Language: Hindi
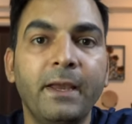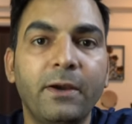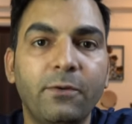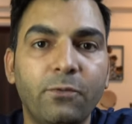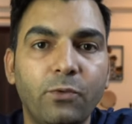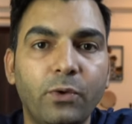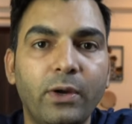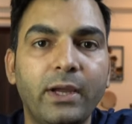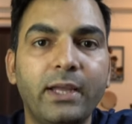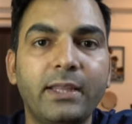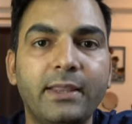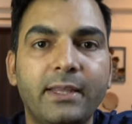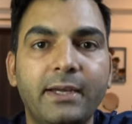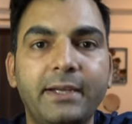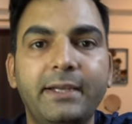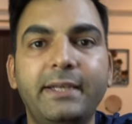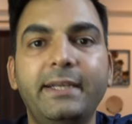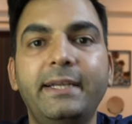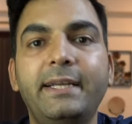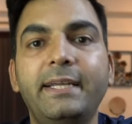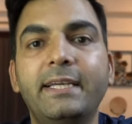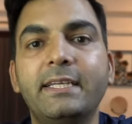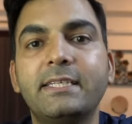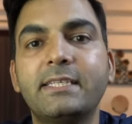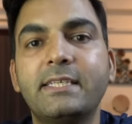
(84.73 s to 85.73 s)
वो है थर्टी
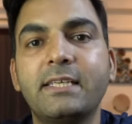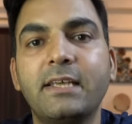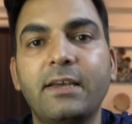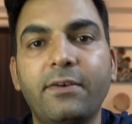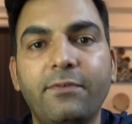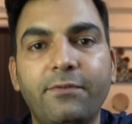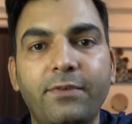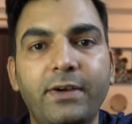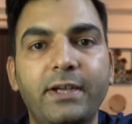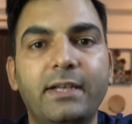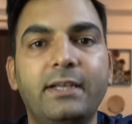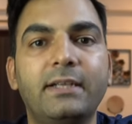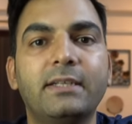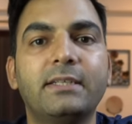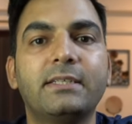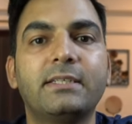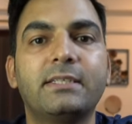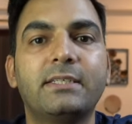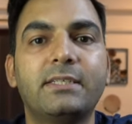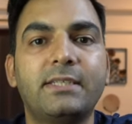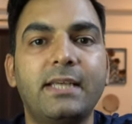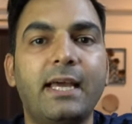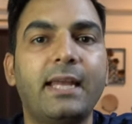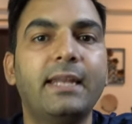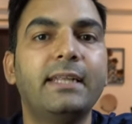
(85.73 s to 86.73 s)
डेज फिटनेस
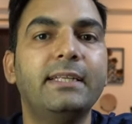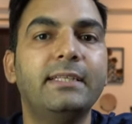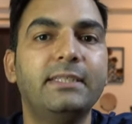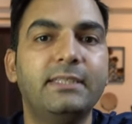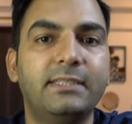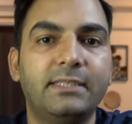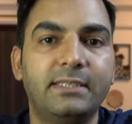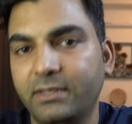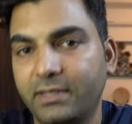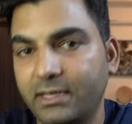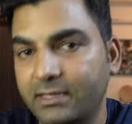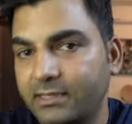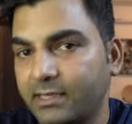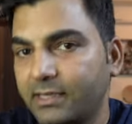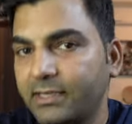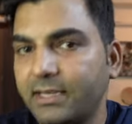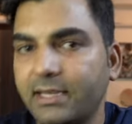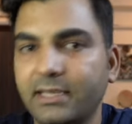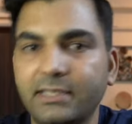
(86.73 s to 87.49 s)
चैलेंज जैसा कि